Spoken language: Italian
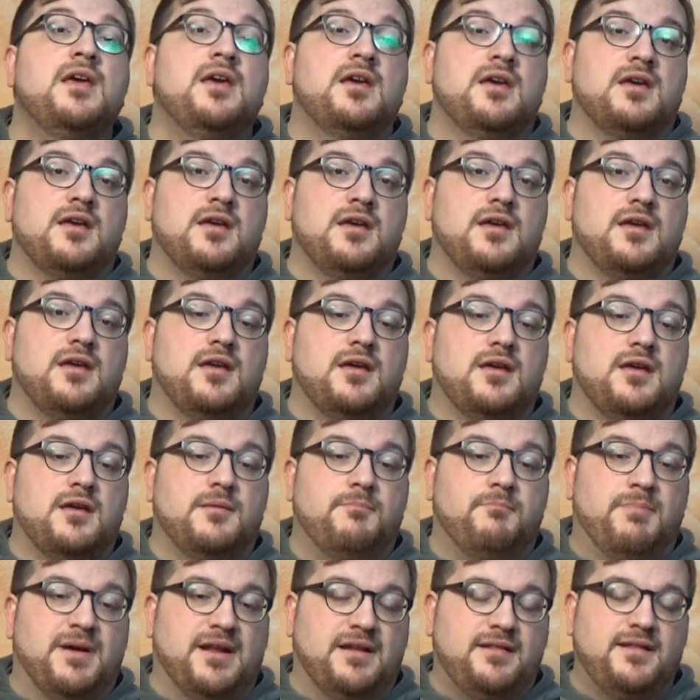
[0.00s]
eh,
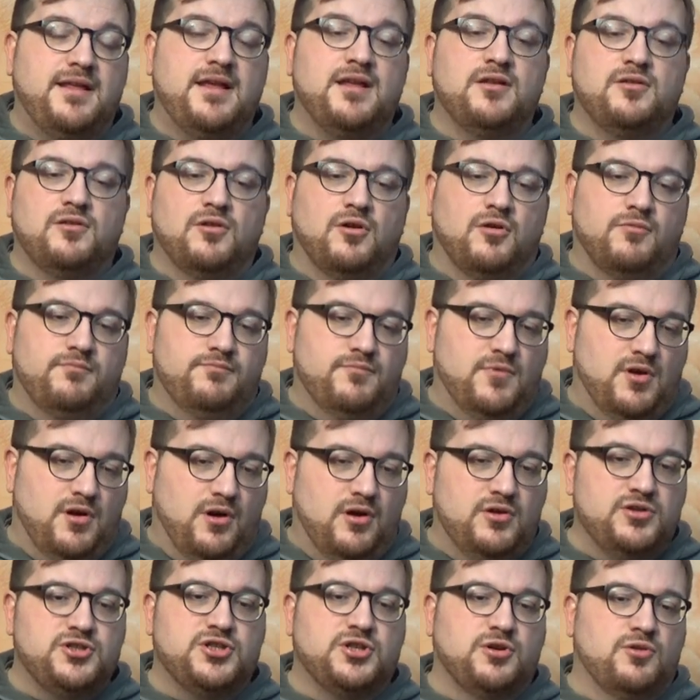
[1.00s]
partendo
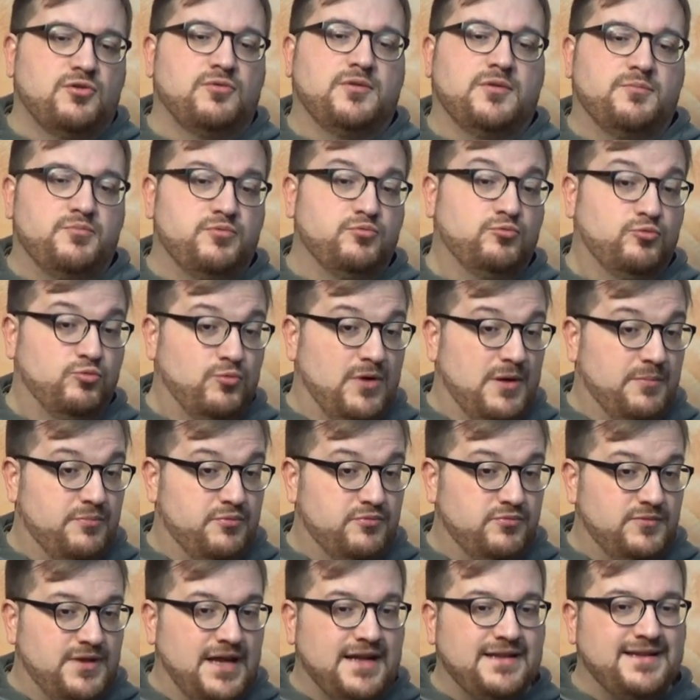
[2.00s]
oggi con appunto una
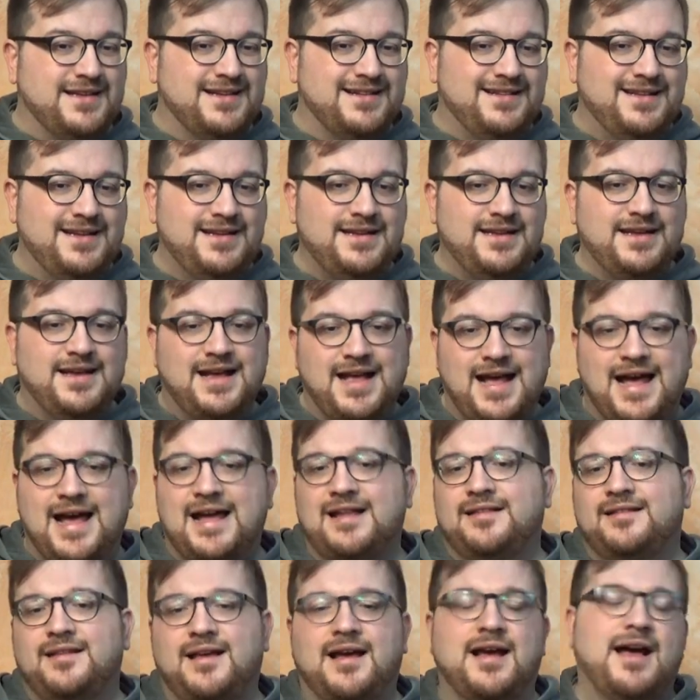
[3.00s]
puntata
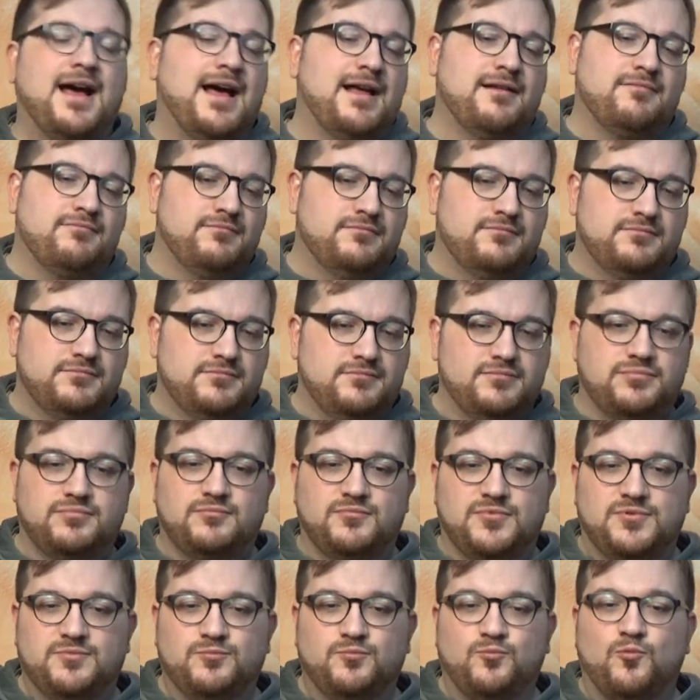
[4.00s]
dedicata a
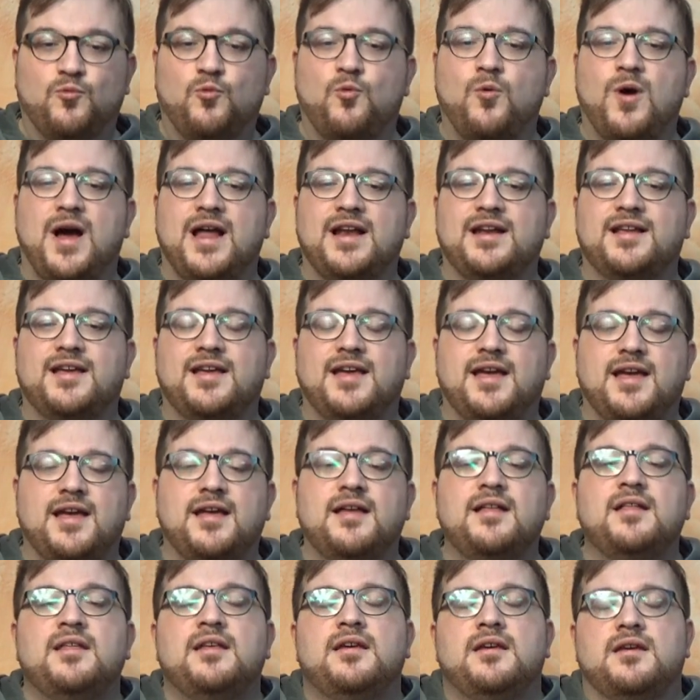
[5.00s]
qualche
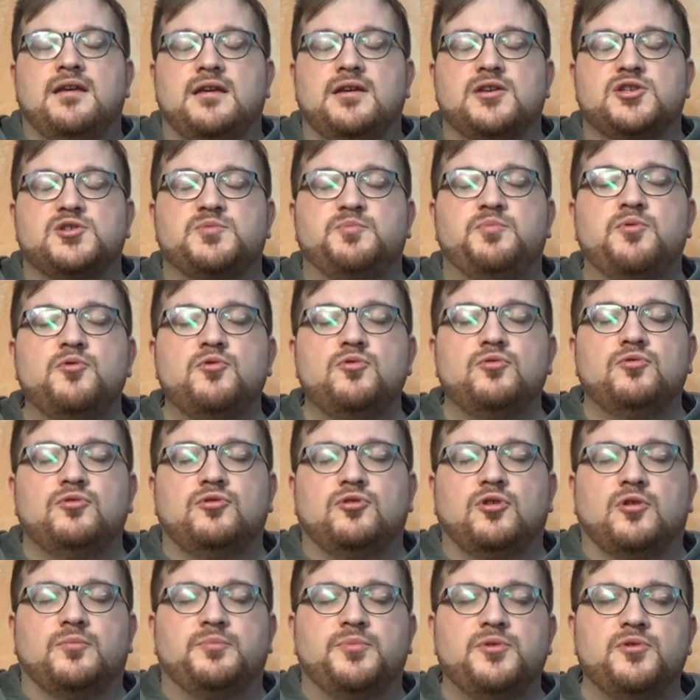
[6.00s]
eh,
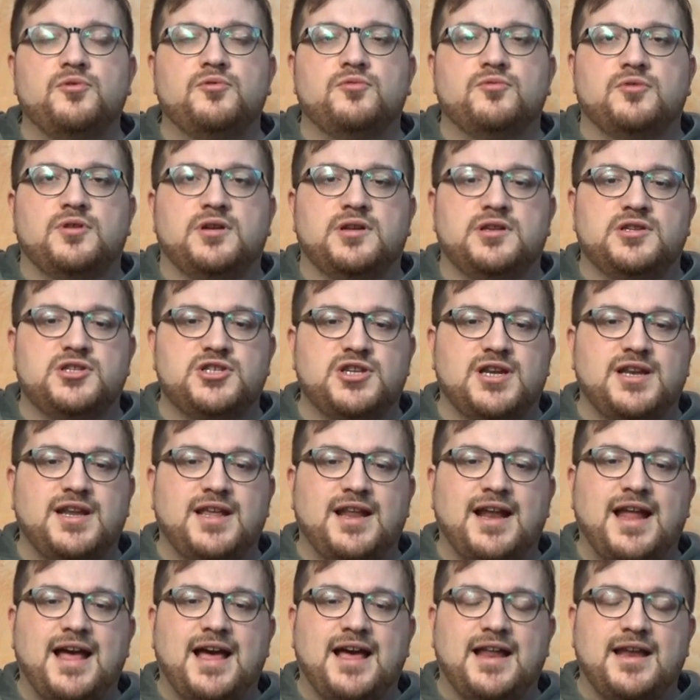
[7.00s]
spunto più eh,
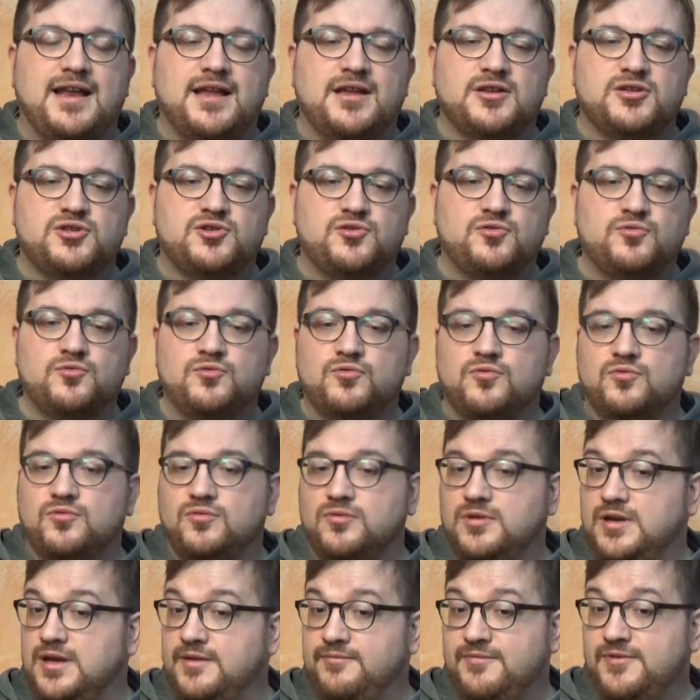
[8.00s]
generale su,
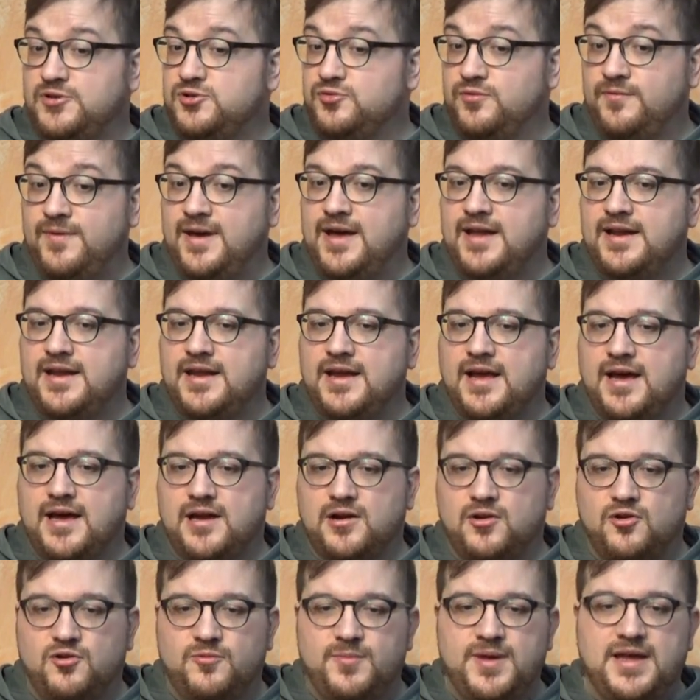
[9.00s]
sui vari
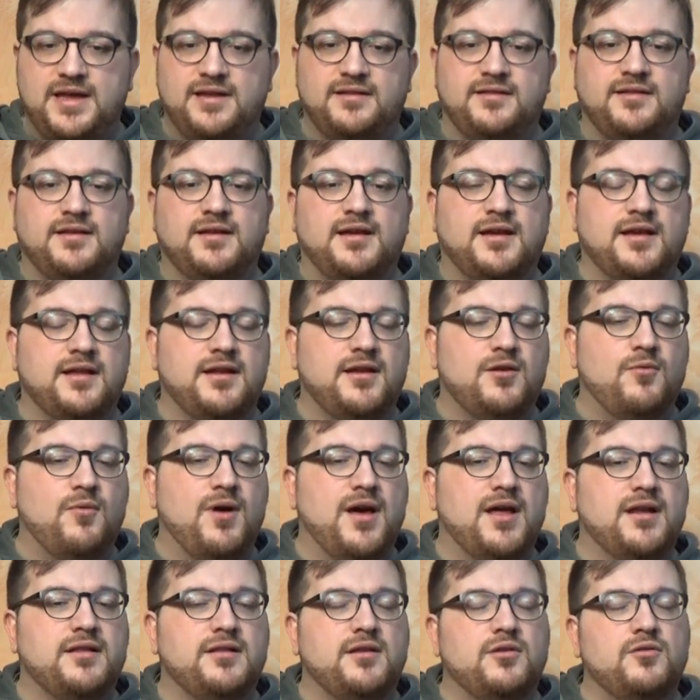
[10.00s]
argomenti che
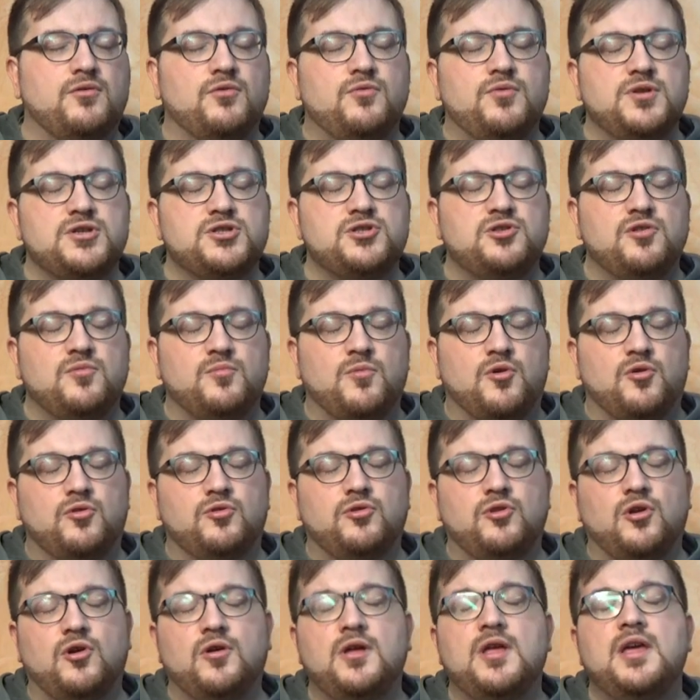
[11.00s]
riguardano questo
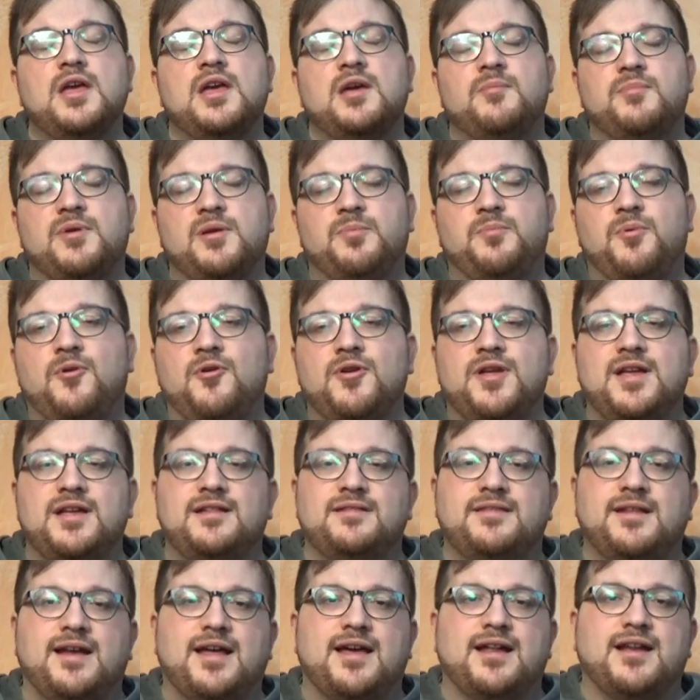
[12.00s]
mondo per poi
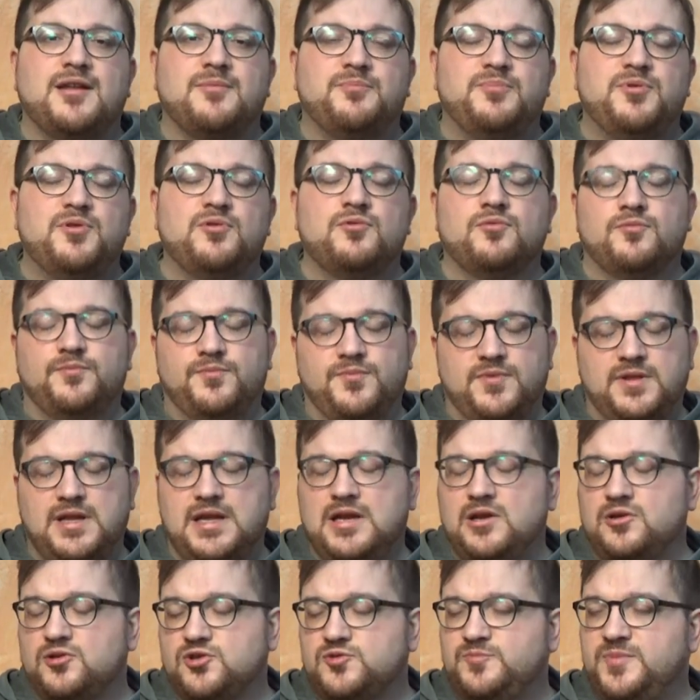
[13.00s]
entrare più
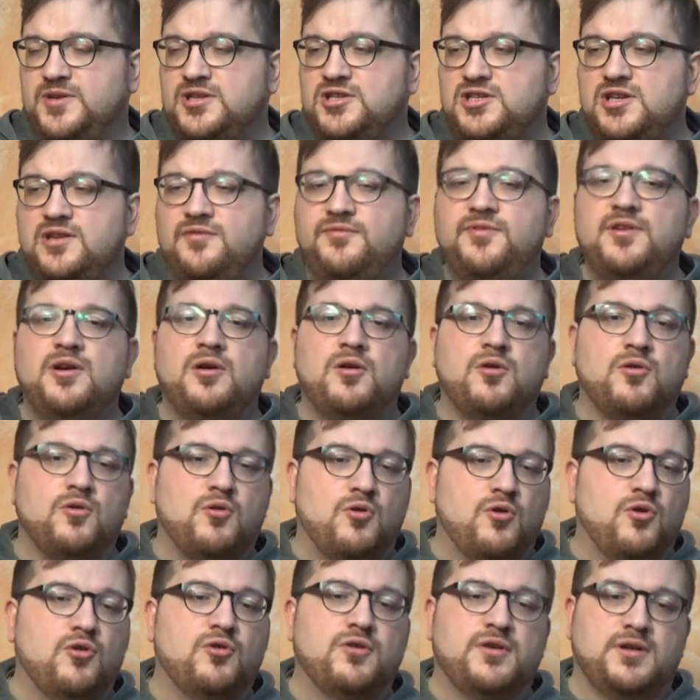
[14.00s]
nello specifico
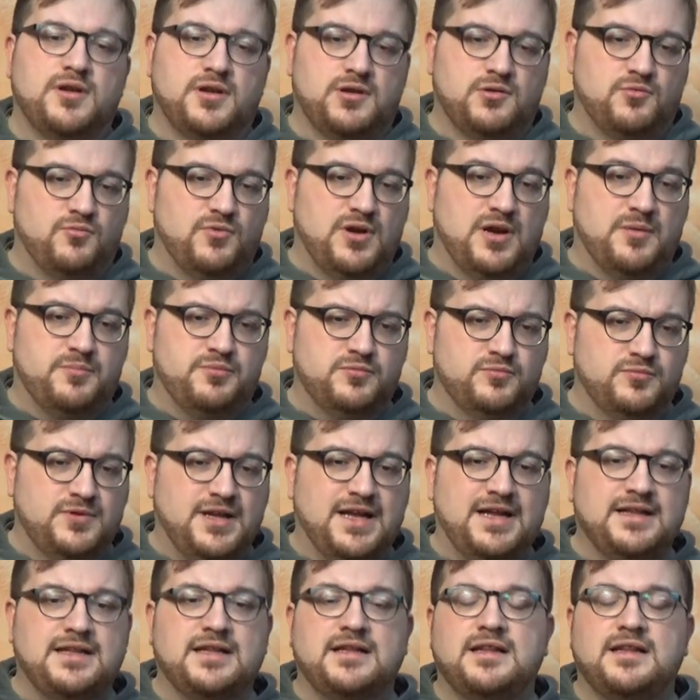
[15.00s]
con una puntata